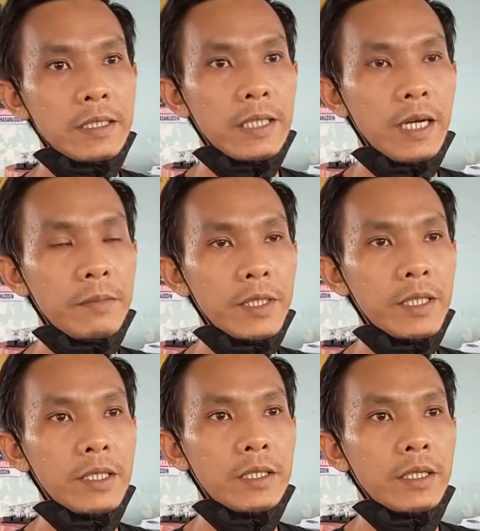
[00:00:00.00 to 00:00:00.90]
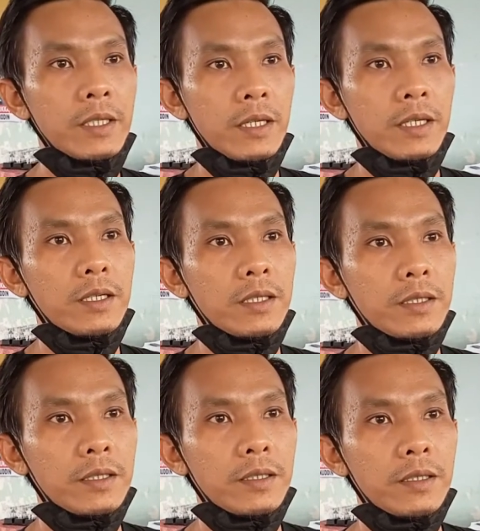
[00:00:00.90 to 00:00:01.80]
di kami
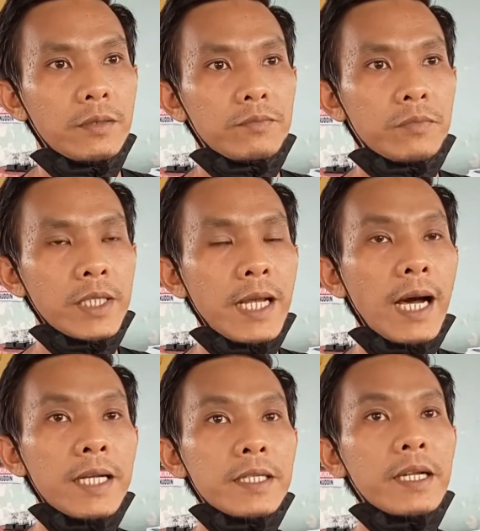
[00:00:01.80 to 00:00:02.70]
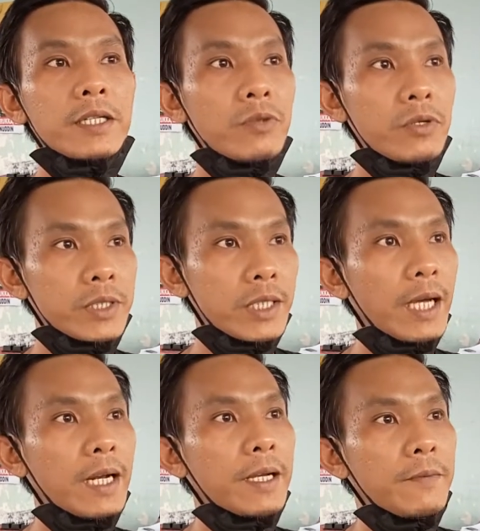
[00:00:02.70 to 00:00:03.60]
tidak hanya dari Sulawesi
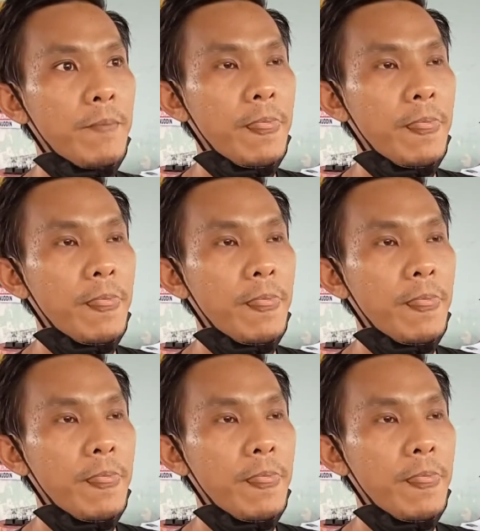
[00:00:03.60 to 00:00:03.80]
Tenggara,